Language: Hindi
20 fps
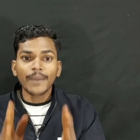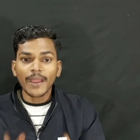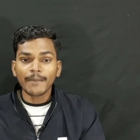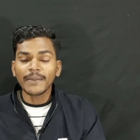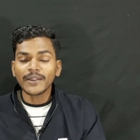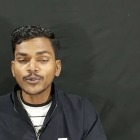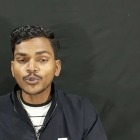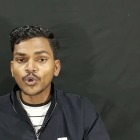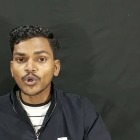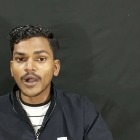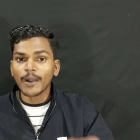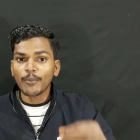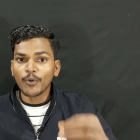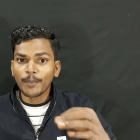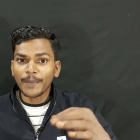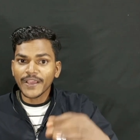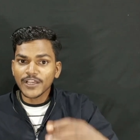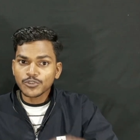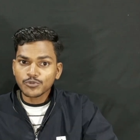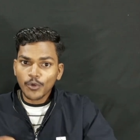पेमेंट होगा
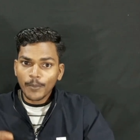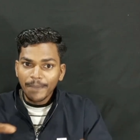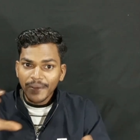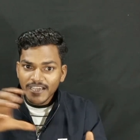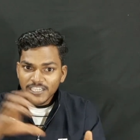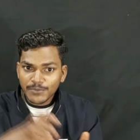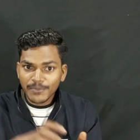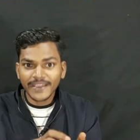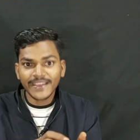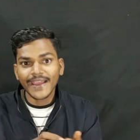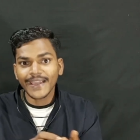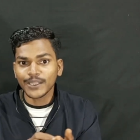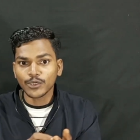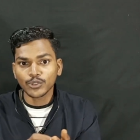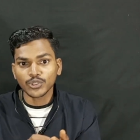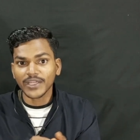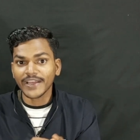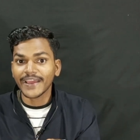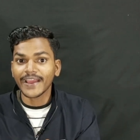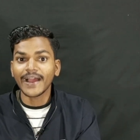वो फेसबुक पेज में ही एड
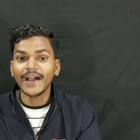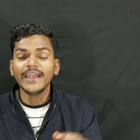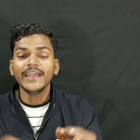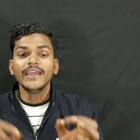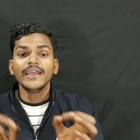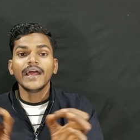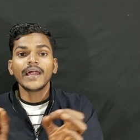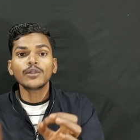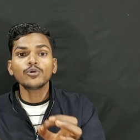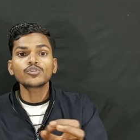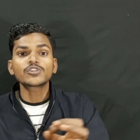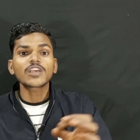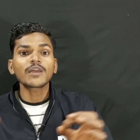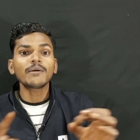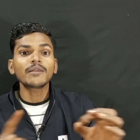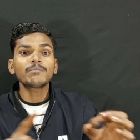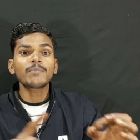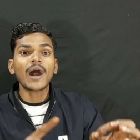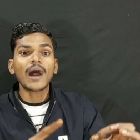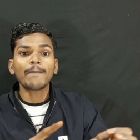होता रहेगा एंड उसके
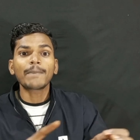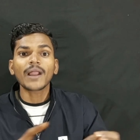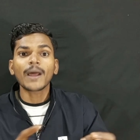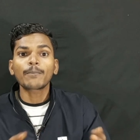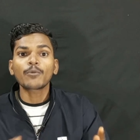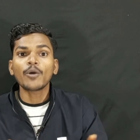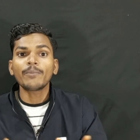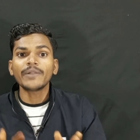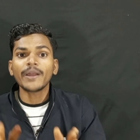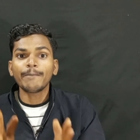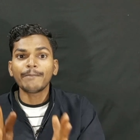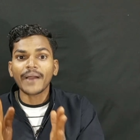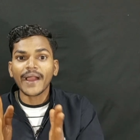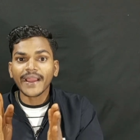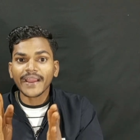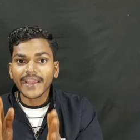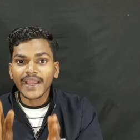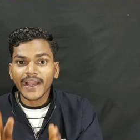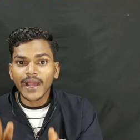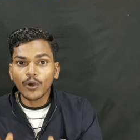बाद वहां पर आपको अपना
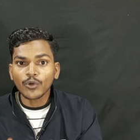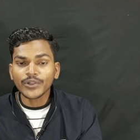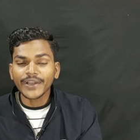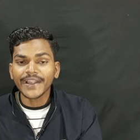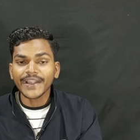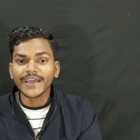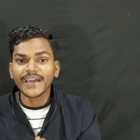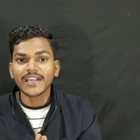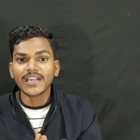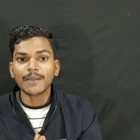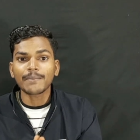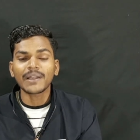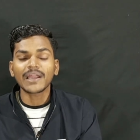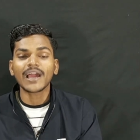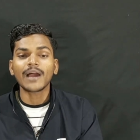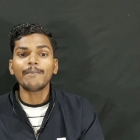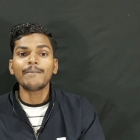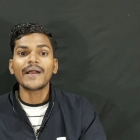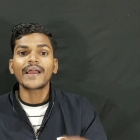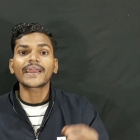बैंक अकाउंट एड करना
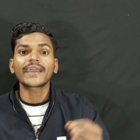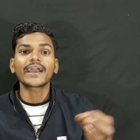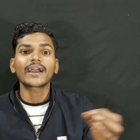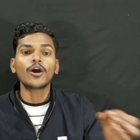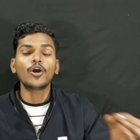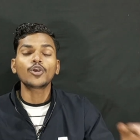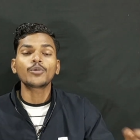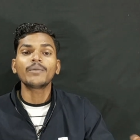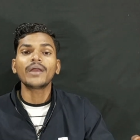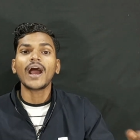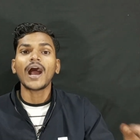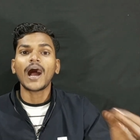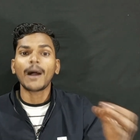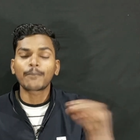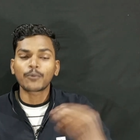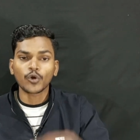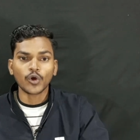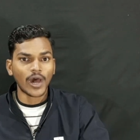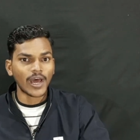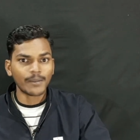पड़ेगा बैंक अकाउंट में
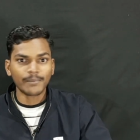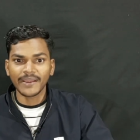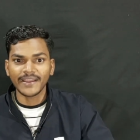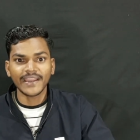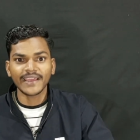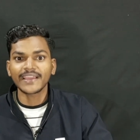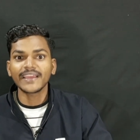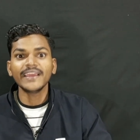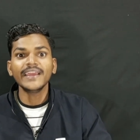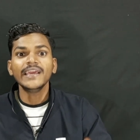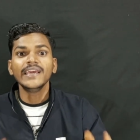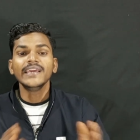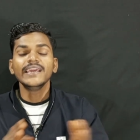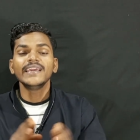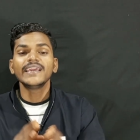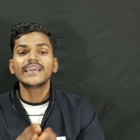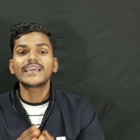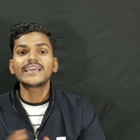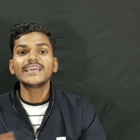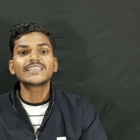आपको हर महीने की
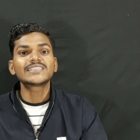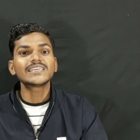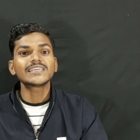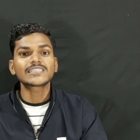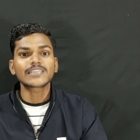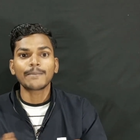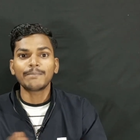इक्कीस से